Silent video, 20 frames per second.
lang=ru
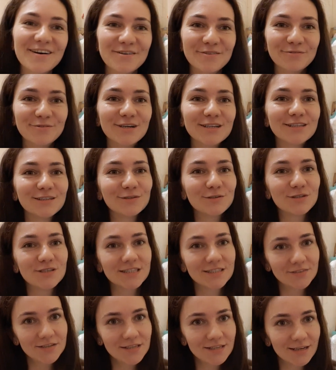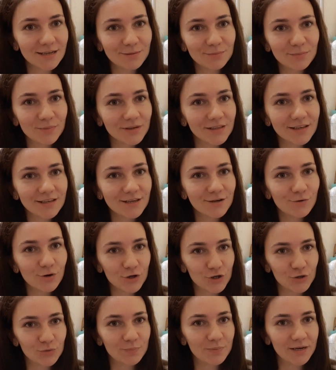Вот, ну, действительно, было не
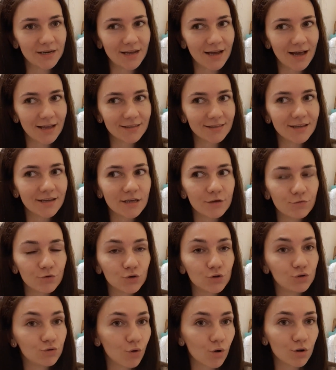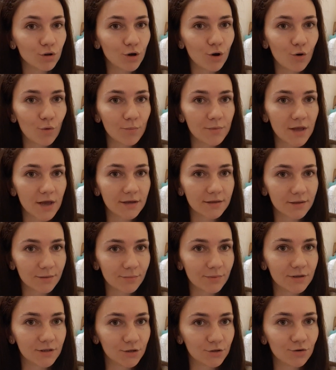очень приятно, и вот долго у меня это
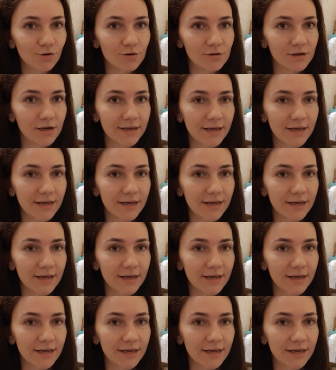было, долго.